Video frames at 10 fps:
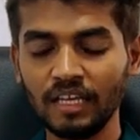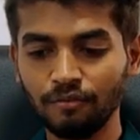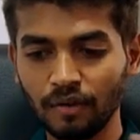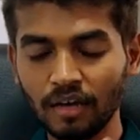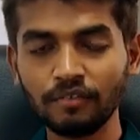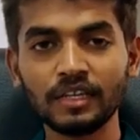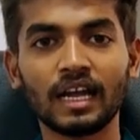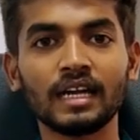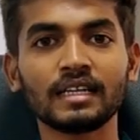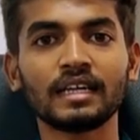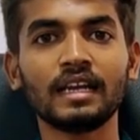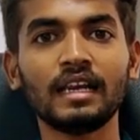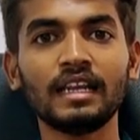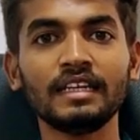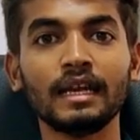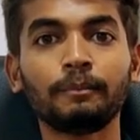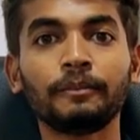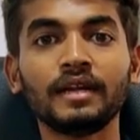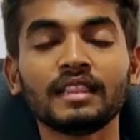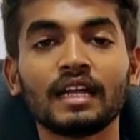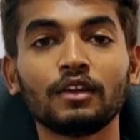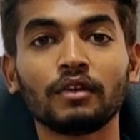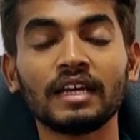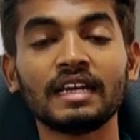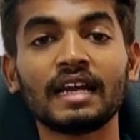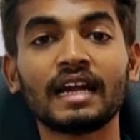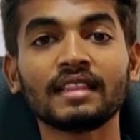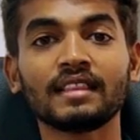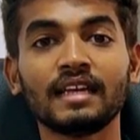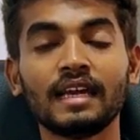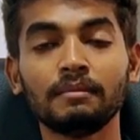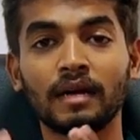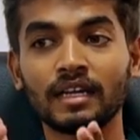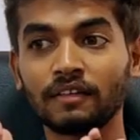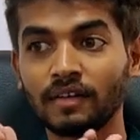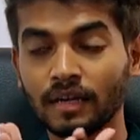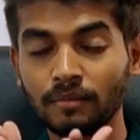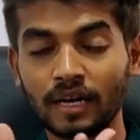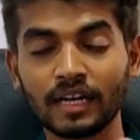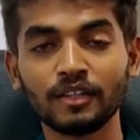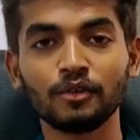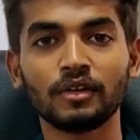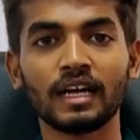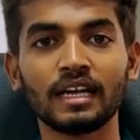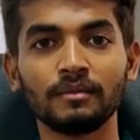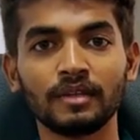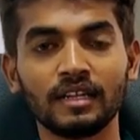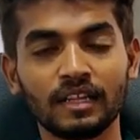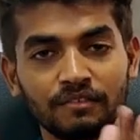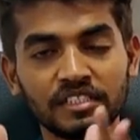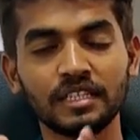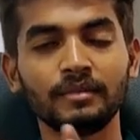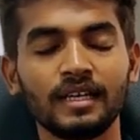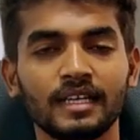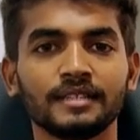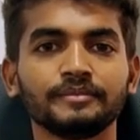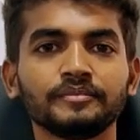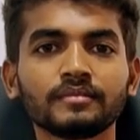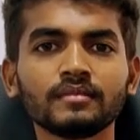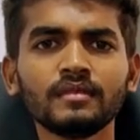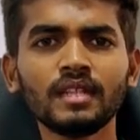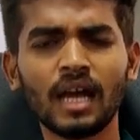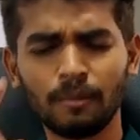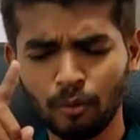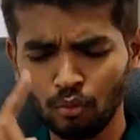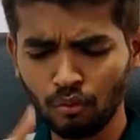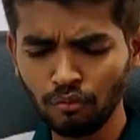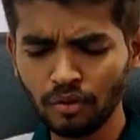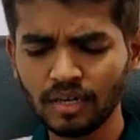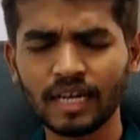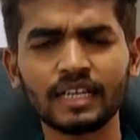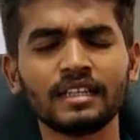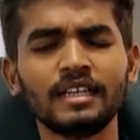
அவர் இவ்வளவு நாட்கள் எப்படி தன்னுடைய நடத்தையை மற்றவரிடம் நடந்து கொண்டார் என்பதில் தான் விஷயமே இருக்குது அப்போ ஒவ்வொரு